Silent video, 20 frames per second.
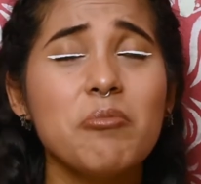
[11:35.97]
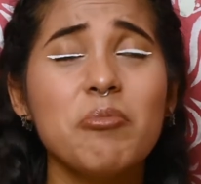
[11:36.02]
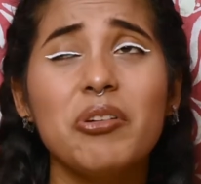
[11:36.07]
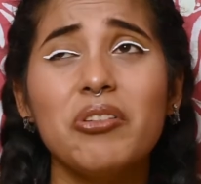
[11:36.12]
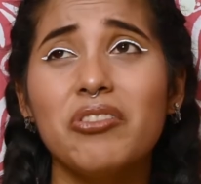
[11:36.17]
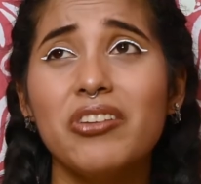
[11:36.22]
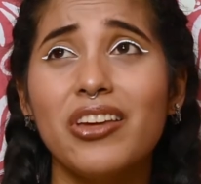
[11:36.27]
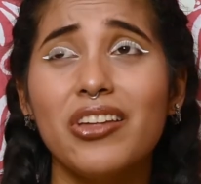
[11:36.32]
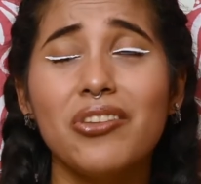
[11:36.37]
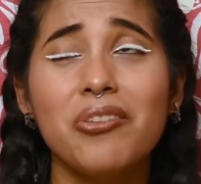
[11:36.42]

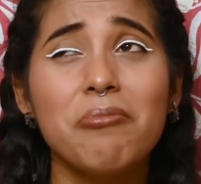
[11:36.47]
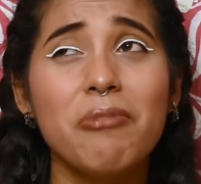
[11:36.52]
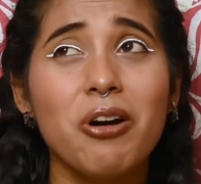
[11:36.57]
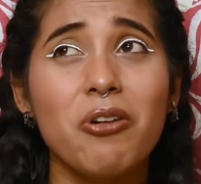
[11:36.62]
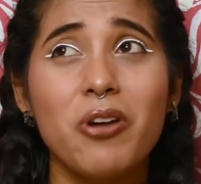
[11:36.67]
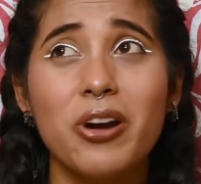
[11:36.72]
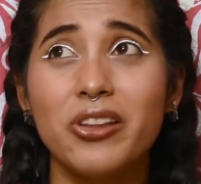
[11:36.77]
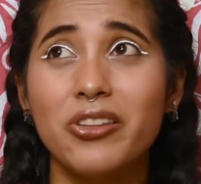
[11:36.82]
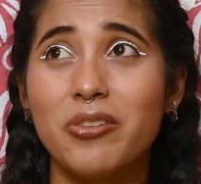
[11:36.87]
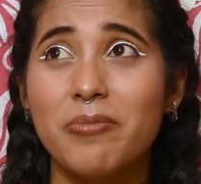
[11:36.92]
pero ya no me
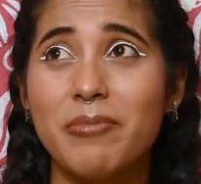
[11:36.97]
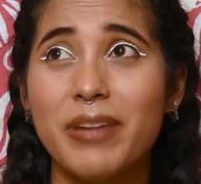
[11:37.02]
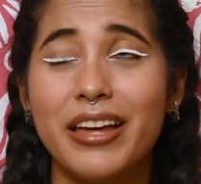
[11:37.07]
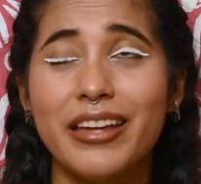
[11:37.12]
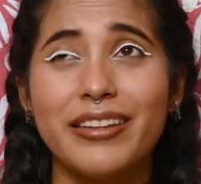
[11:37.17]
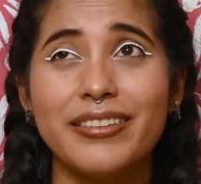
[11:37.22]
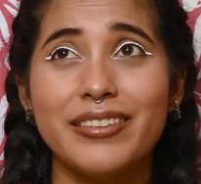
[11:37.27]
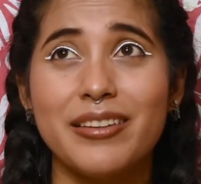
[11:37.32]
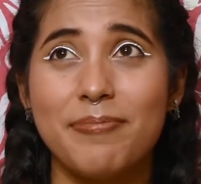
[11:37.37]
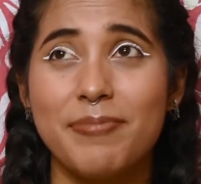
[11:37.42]
acuerdo
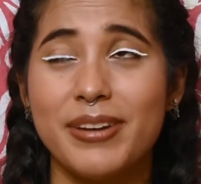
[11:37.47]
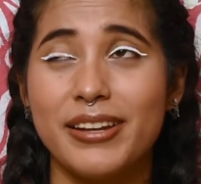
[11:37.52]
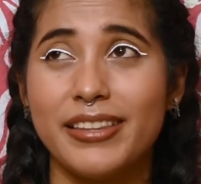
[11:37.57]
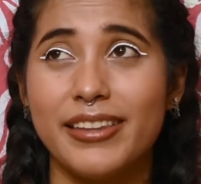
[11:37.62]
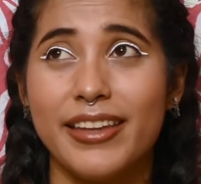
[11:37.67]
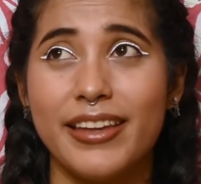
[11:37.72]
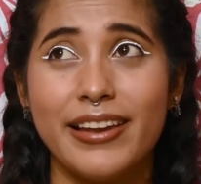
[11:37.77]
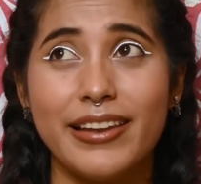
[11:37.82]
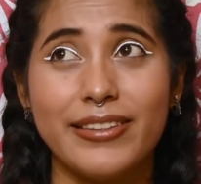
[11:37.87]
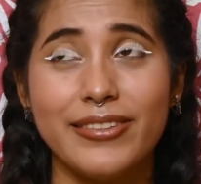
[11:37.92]
más esa
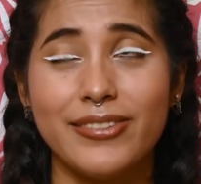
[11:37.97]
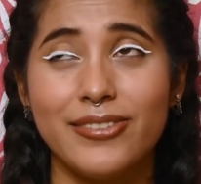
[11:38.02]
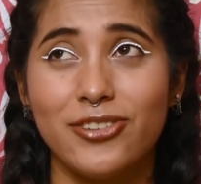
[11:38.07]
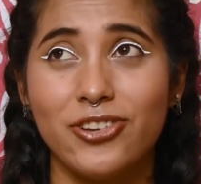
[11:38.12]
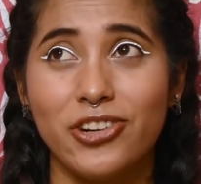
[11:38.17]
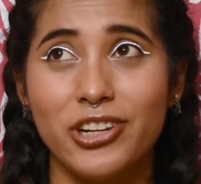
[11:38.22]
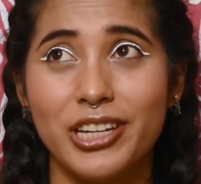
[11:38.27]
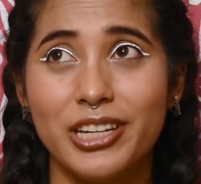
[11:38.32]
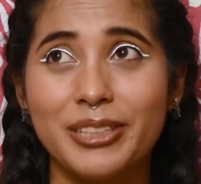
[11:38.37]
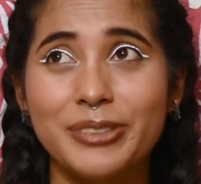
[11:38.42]
parte de la
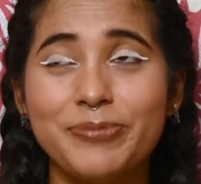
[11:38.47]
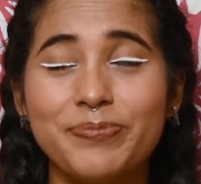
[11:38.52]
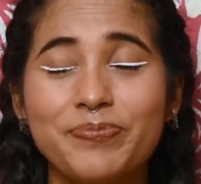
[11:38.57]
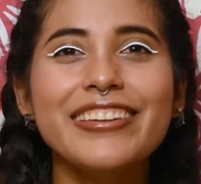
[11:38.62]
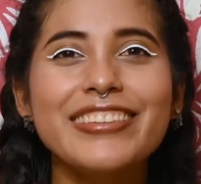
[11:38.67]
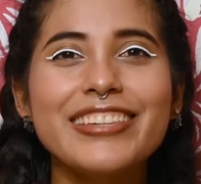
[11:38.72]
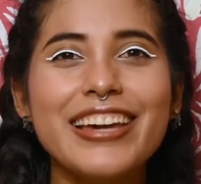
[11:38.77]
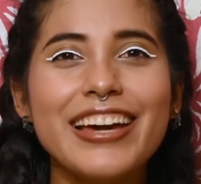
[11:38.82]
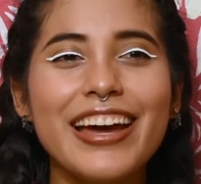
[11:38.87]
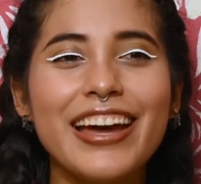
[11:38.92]
historia
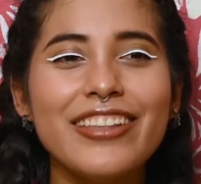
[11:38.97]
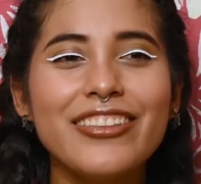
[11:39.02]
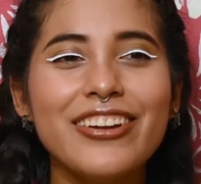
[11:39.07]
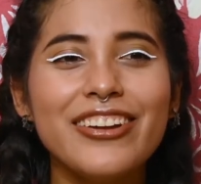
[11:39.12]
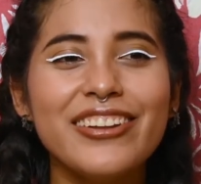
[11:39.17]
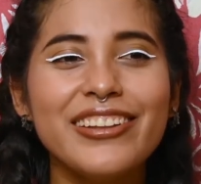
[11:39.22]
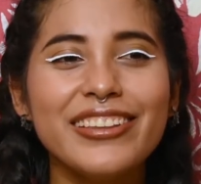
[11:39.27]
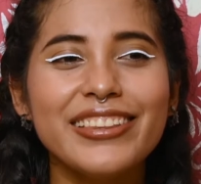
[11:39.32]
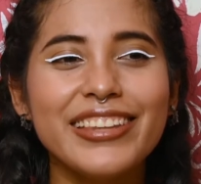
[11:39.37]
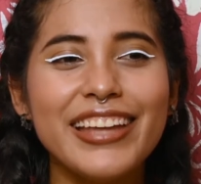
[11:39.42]
llegando
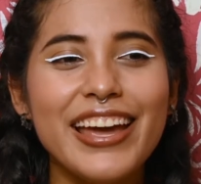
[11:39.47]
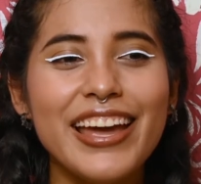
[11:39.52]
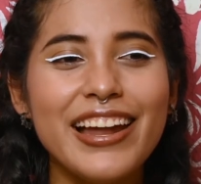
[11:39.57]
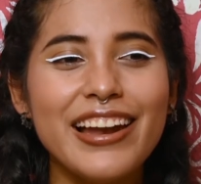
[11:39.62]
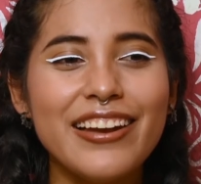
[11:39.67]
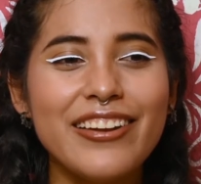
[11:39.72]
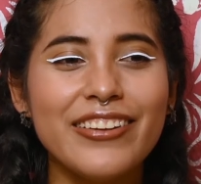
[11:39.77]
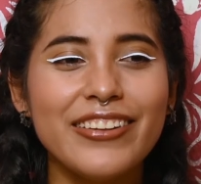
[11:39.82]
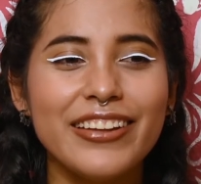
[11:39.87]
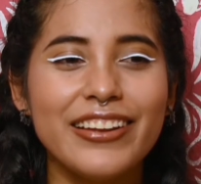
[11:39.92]
al
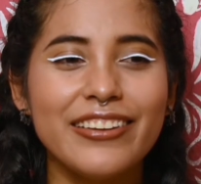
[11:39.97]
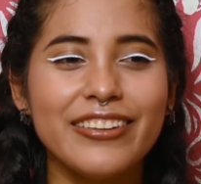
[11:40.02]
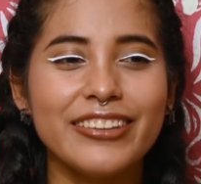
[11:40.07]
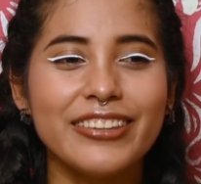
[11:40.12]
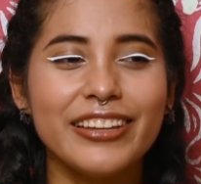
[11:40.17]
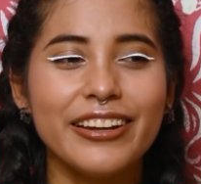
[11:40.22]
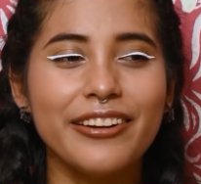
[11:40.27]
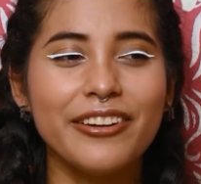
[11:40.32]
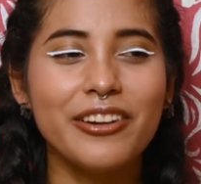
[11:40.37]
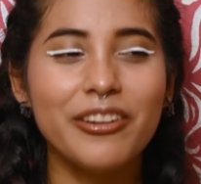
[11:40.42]
hotel, los del
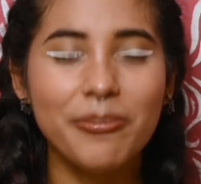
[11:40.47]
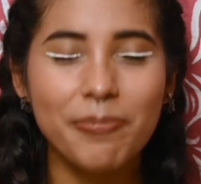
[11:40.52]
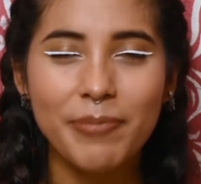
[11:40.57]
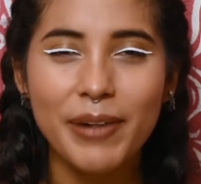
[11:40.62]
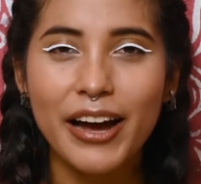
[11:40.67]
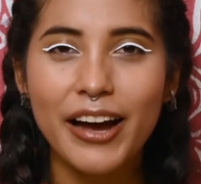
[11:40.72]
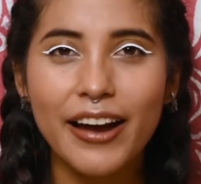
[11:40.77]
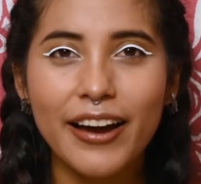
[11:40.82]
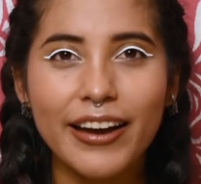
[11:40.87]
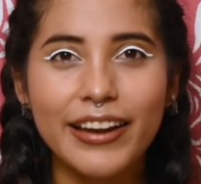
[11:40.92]
hotel
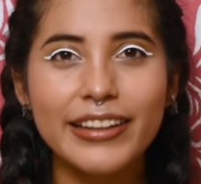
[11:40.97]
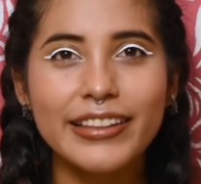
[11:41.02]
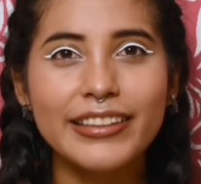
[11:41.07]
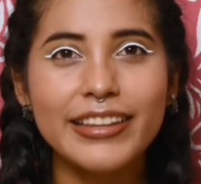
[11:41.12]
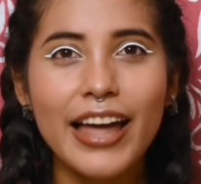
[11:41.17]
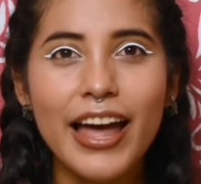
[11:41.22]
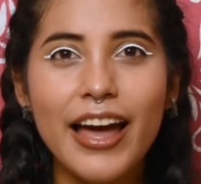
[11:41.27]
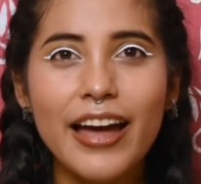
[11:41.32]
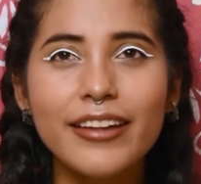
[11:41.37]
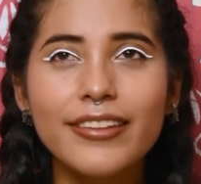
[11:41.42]
pagan el
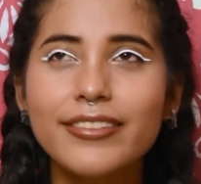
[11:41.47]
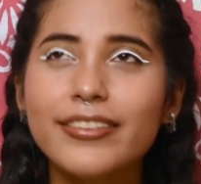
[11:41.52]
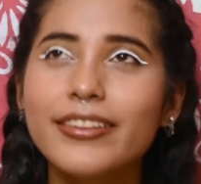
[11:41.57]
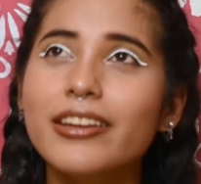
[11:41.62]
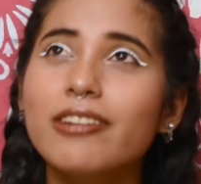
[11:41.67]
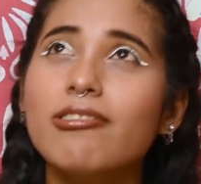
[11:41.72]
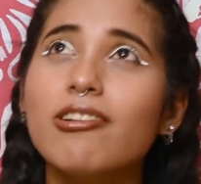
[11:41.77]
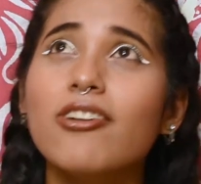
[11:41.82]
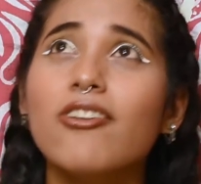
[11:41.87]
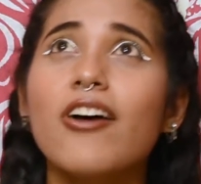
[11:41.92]
taxi
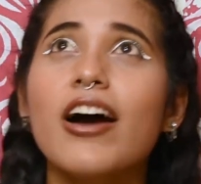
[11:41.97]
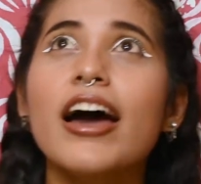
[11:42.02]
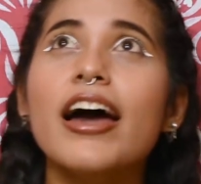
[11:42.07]
y luego,